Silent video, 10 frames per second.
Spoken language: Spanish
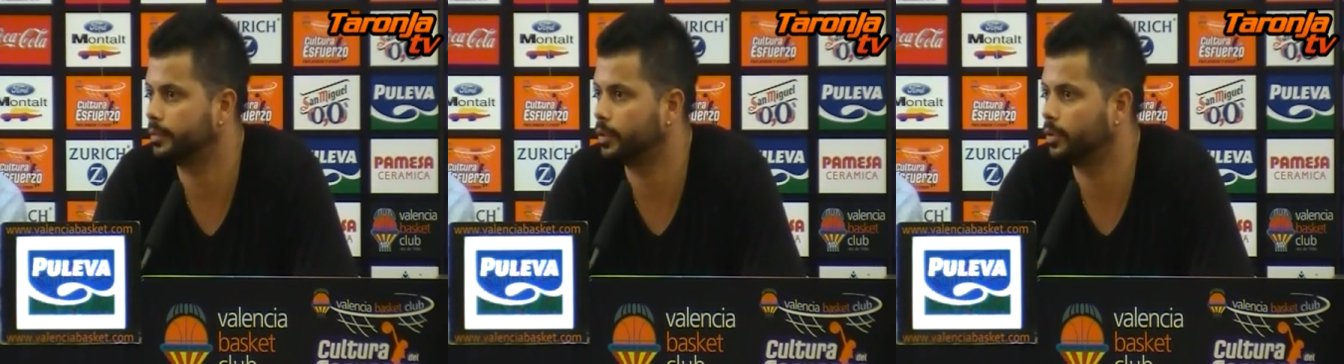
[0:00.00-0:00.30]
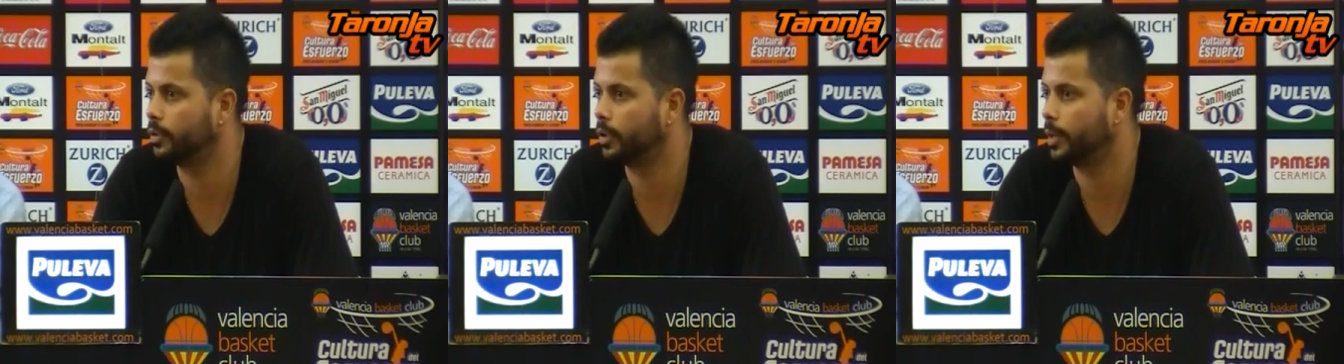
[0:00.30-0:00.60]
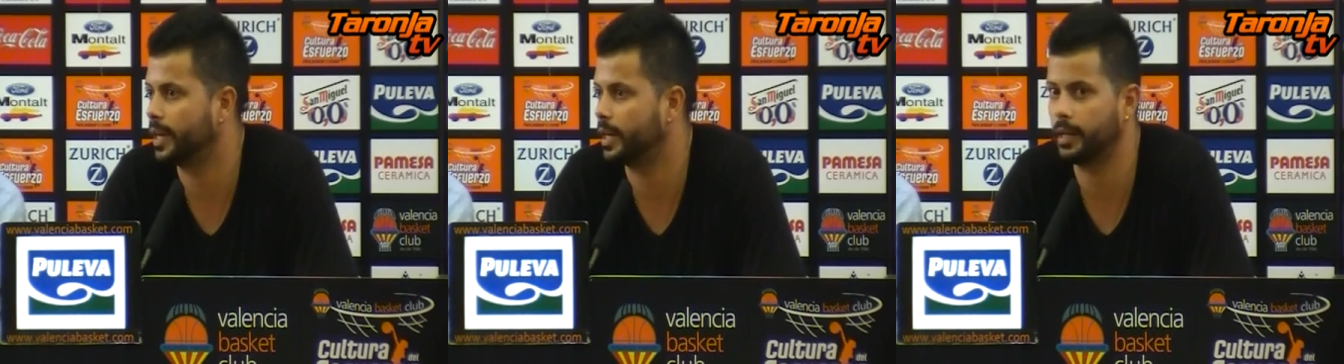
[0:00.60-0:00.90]
No, no
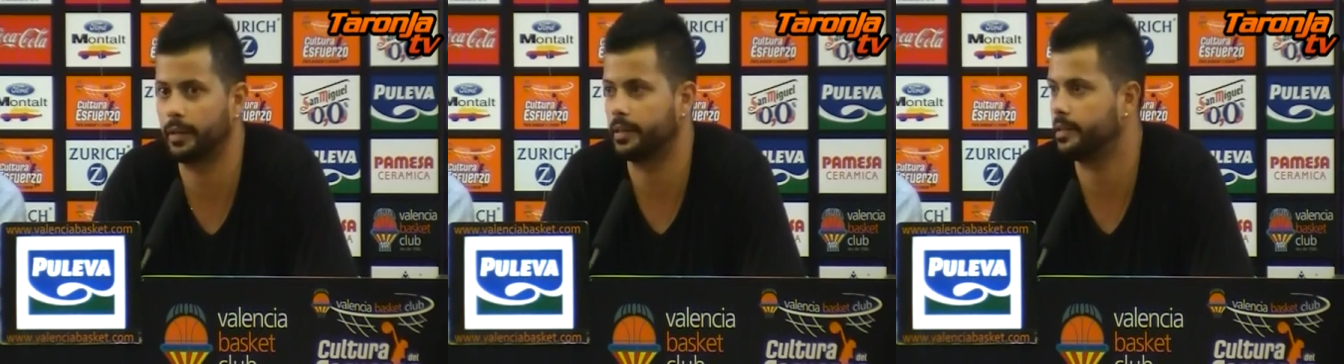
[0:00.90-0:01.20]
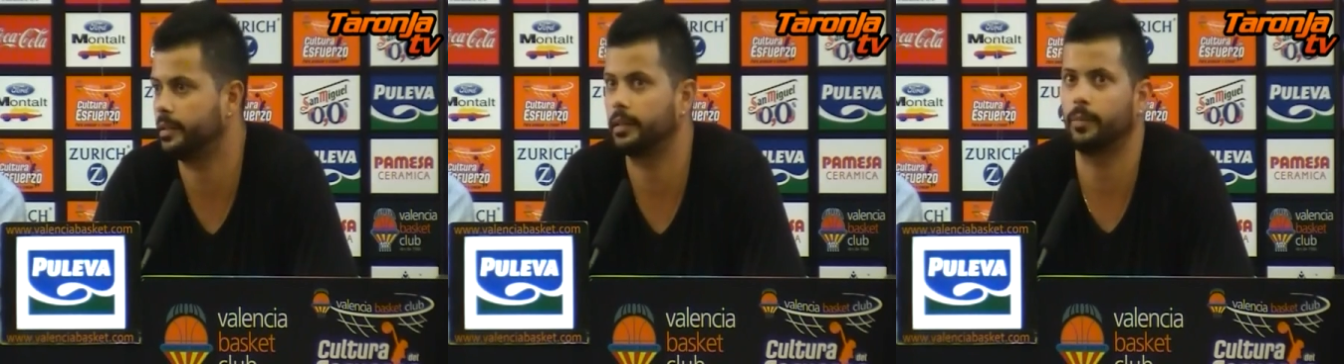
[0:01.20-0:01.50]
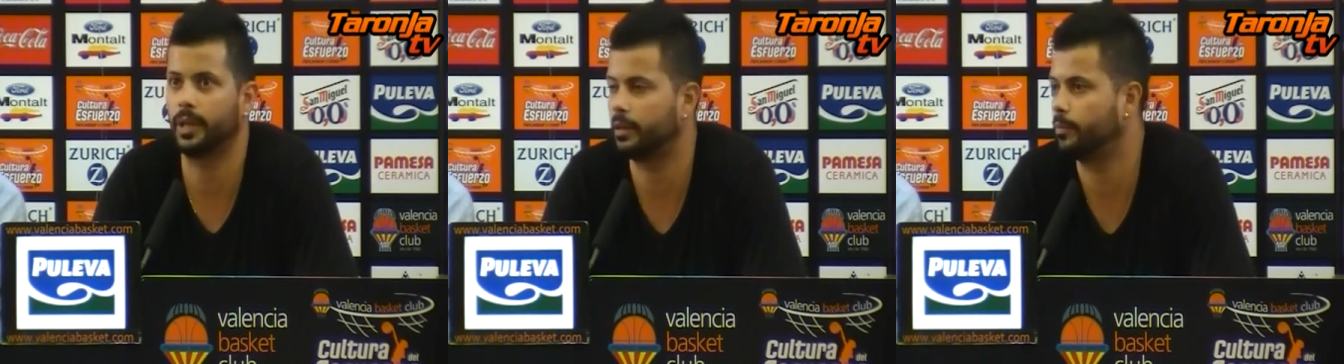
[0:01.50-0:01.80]
cambiará nada, es
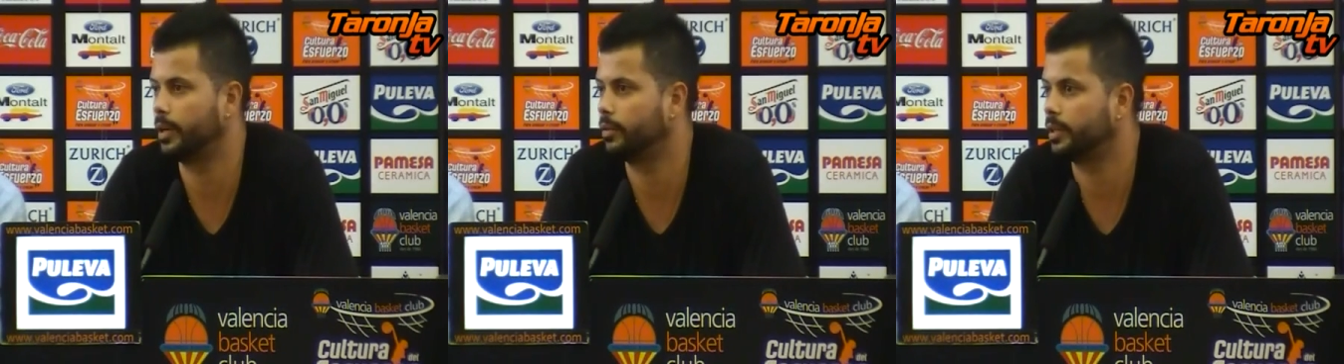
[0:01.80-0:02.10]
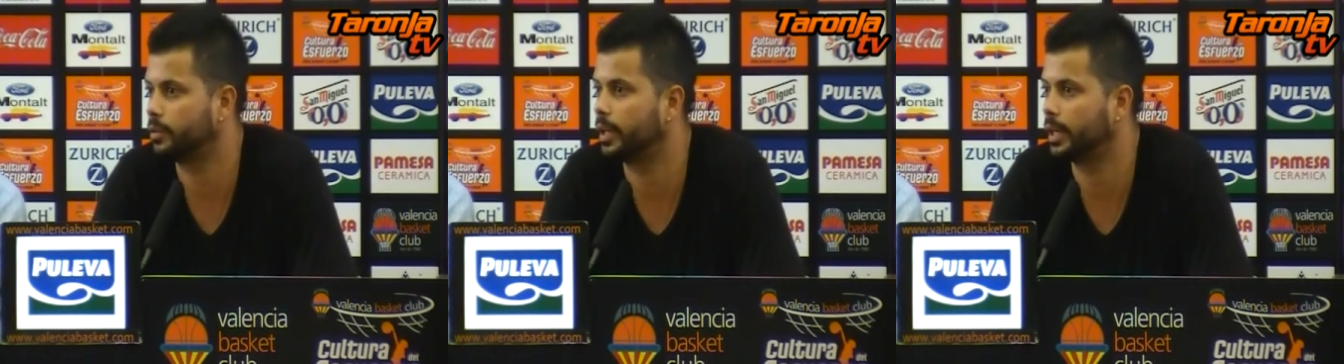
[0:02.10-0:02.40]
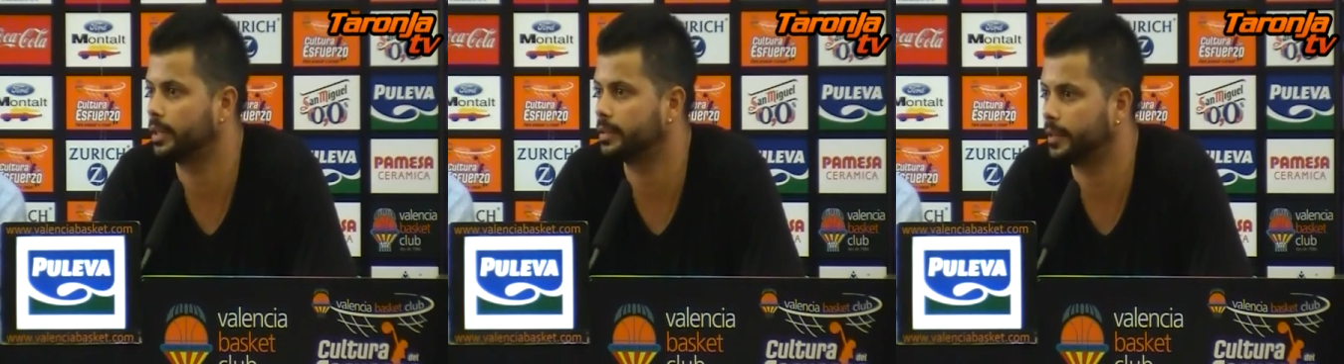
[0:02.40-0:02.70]
intentar meter un balón dentro de
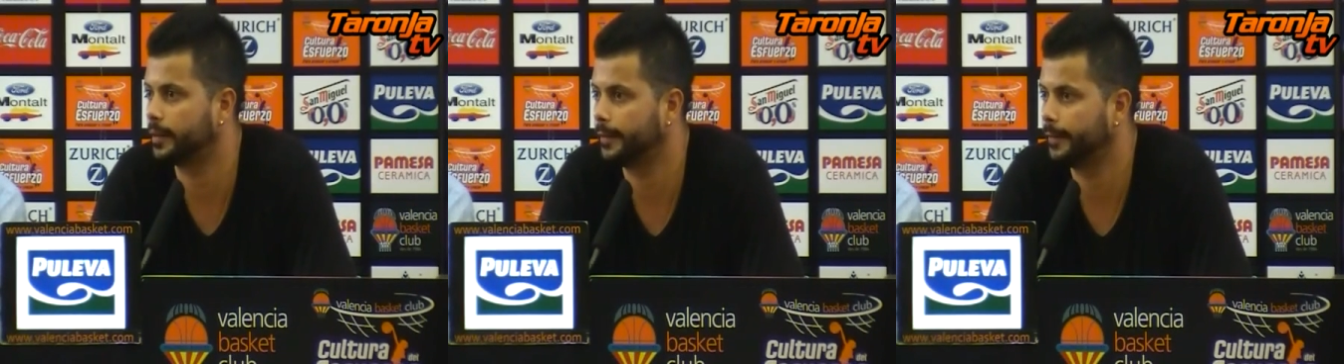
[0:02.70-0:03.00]
la canasta.